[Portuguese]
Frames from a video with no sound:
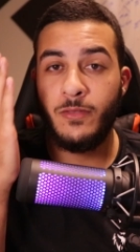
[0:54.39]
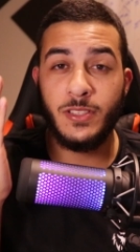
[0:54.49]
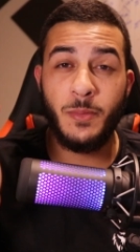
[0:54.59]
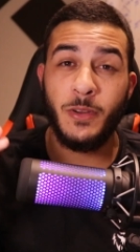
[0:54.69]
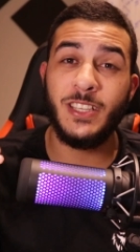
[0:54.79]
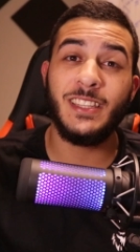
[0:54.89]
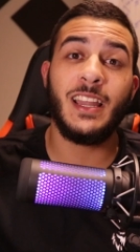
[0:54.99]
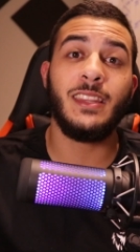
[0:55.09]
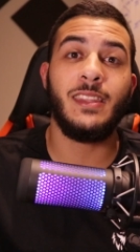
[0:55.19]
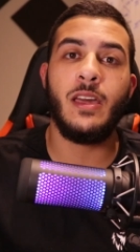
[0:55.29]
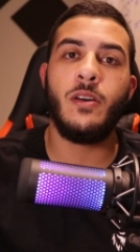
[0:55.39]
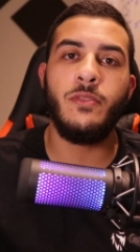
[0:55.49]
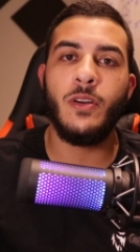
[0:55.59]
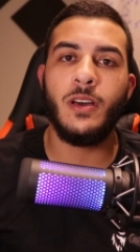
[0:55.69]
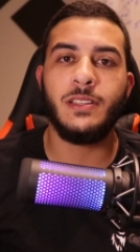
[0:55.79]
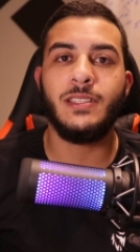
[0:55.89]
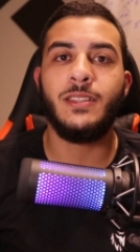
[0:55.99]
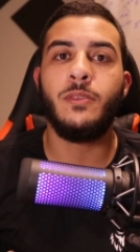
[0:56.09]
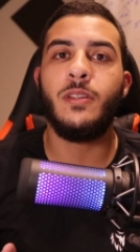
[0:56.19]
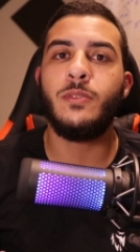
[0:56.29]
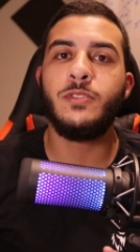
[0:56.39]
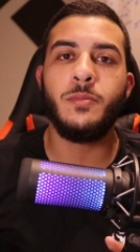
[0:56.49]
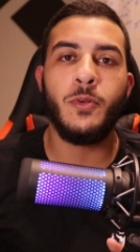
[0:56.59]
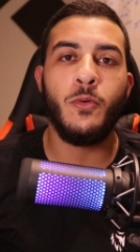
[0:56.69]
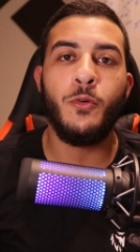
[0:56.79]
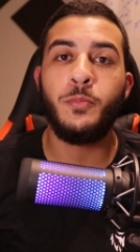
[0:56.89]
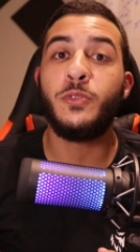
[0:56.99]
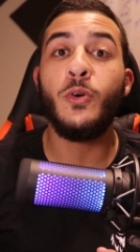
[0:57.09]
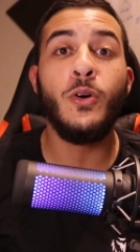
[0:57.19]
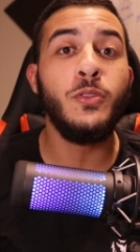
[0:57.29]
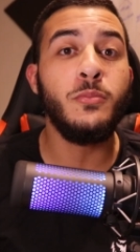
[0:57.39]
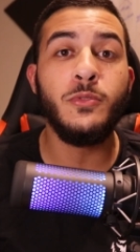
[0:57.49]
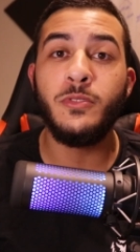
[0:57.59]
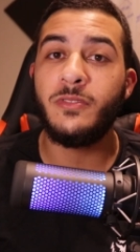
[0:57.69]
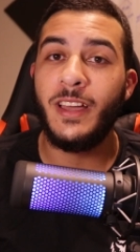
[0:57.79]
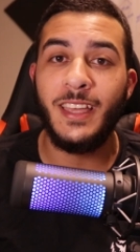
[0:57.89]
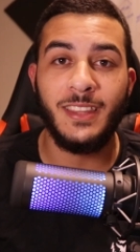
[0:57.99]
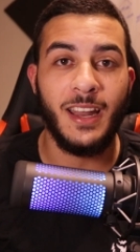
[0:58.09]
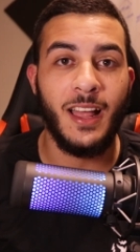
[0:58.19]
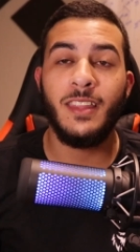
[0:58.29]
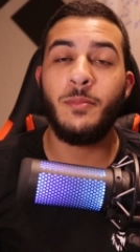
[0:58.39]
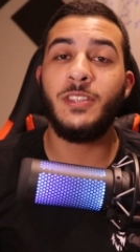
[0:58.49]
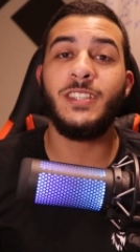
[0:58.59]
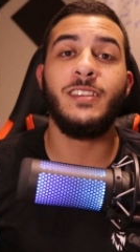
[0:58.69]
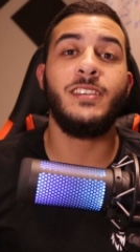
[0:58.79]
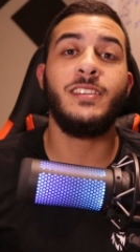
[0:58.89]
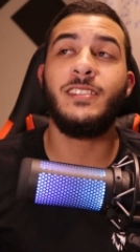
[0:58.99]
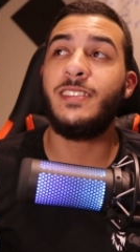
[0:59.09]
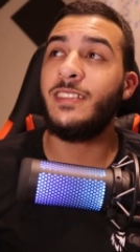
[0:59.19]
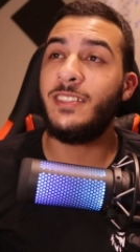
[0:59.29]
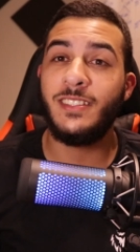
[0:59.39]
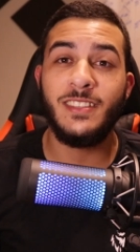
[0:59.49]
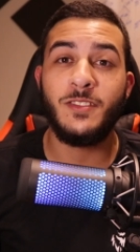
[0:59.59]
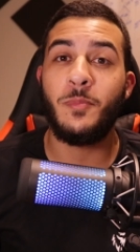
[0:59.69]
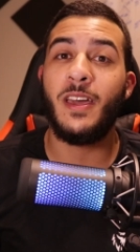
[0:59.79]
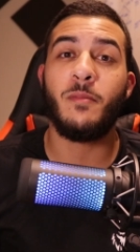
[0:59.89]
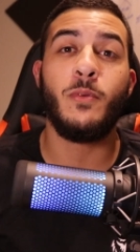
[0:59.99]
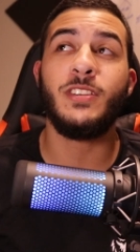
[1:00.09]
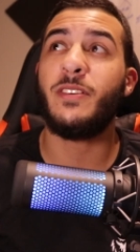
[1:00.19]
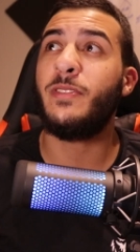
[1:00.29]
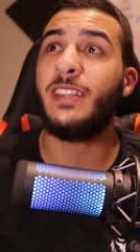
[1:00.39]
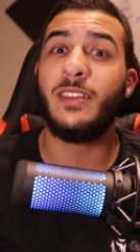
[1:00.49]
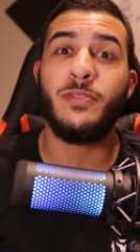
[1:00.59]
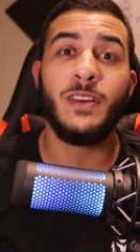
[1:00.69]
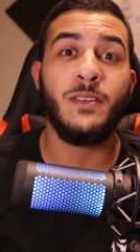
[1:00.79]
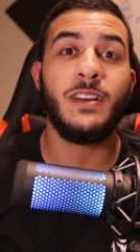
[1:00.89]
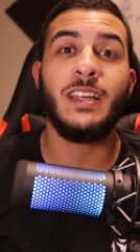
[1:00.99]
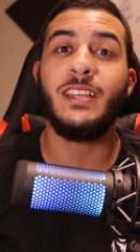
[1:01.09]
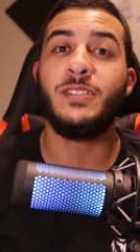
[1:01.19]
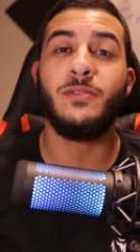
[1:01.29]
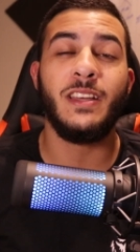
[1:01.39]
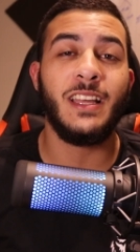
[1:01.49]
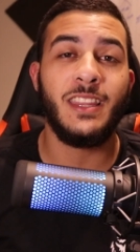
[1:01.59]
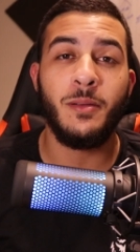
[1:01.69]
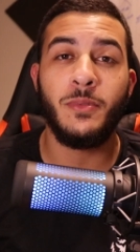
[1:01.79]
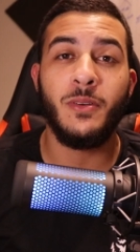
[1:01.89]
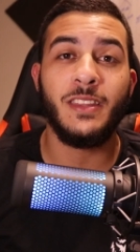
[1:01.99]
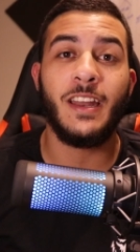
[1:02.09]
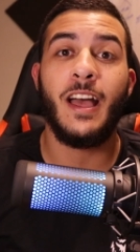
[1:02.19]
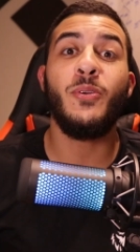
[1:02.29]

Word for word: Você pode entrar até 9 horas, então não se preocupe, todo mundo vai entrar. E muita gente se desespera, poxa, a fila tá ficando grande, não vai dar tempo de eu entrar.